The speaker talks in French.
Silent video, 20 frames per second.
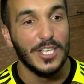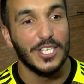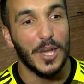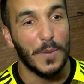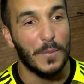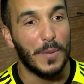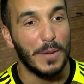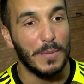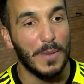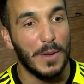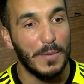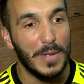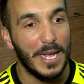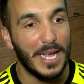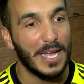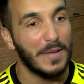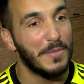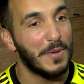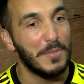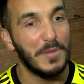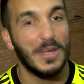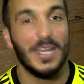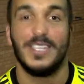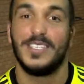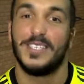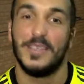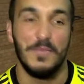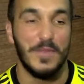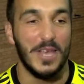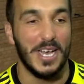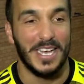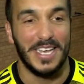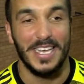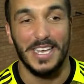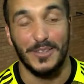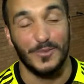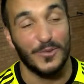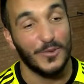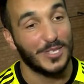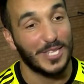J'appelle ma mère et ma mère, elle s'est mise à
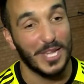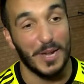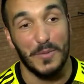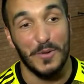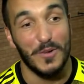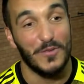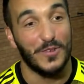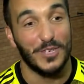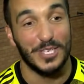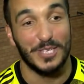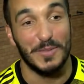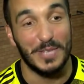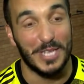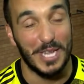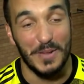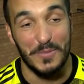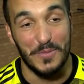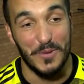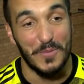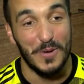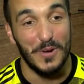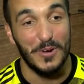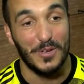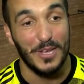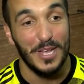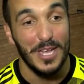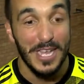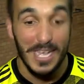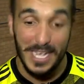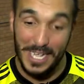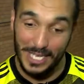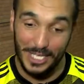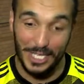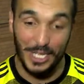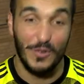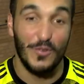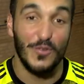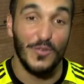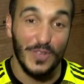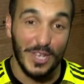rire. Donc c'était la première fois que je mettais les pieds au Maroc. Et j'ai
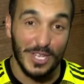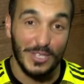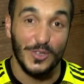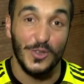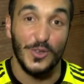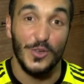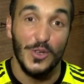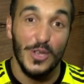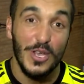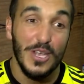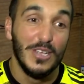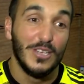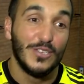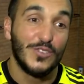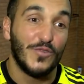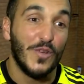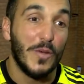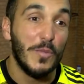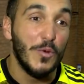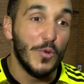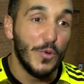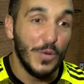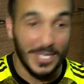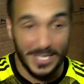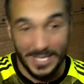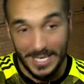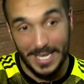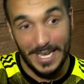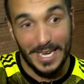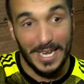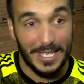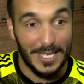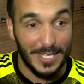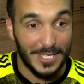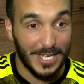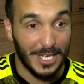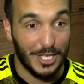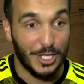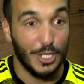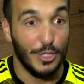découvert ce, fameux WC là
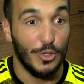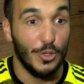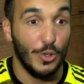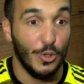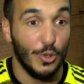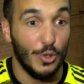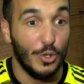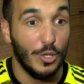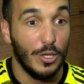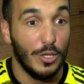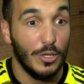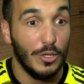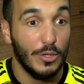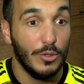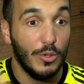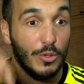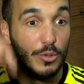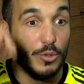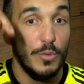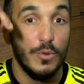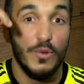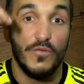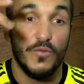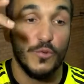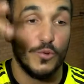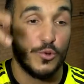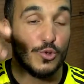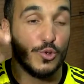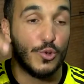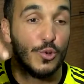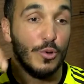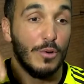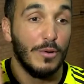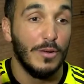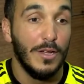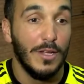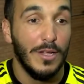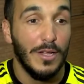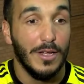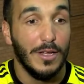qui cherchait de, double fonction,
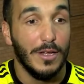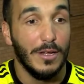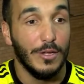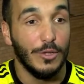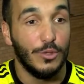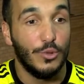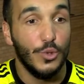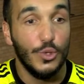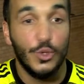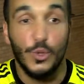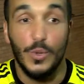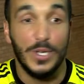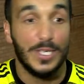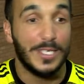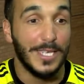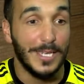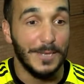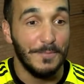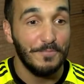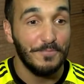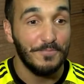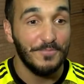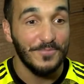euh, douche-WC.